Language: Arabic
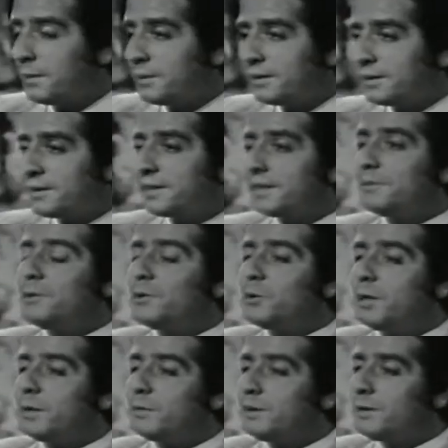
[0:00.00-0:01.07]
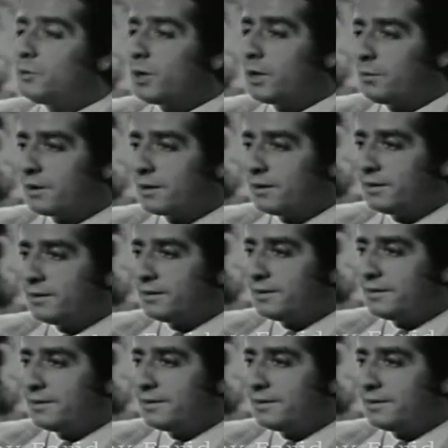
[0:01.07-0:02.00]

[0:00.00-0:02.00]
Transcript: ابدا تكتبي ولا بي ولا مره لا